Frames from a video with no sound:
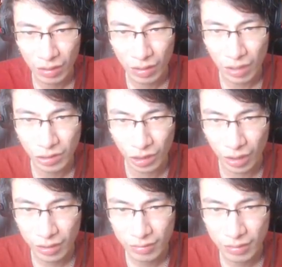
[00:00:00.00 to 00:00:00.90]

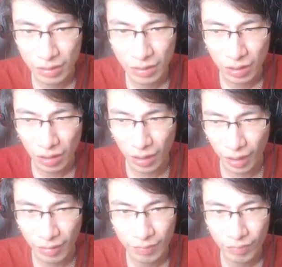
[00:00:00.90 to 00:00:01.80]
gotcha oke
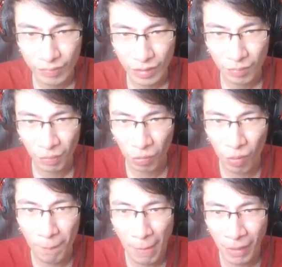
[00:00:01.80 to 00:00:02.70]
okay perlu
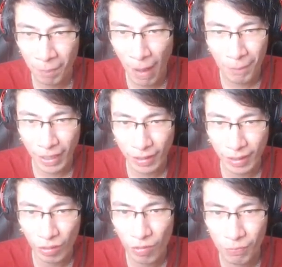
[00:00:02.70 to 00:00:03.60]
gua
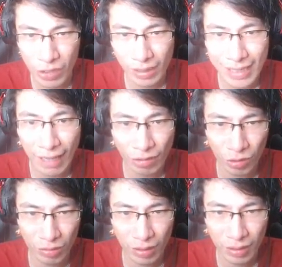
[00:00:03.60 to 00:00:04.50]
pamer-pamerin nih gue punya
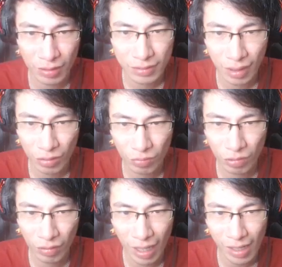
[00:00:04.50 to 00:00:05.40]
jantung gitu jantung
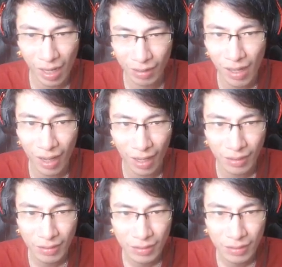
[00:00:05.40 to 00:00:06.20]
burung gagak enggak kan